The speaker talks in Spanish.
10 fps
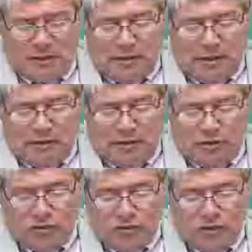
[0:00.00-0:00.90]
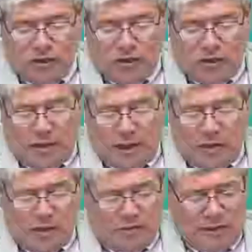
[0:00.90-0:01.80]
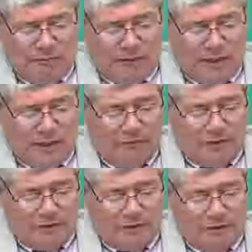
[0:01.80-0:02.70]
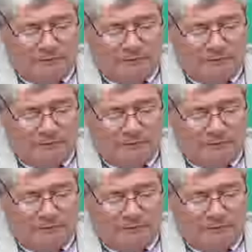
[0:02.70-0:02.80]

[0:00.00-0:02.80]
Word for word: la oración. Y las últimas palabras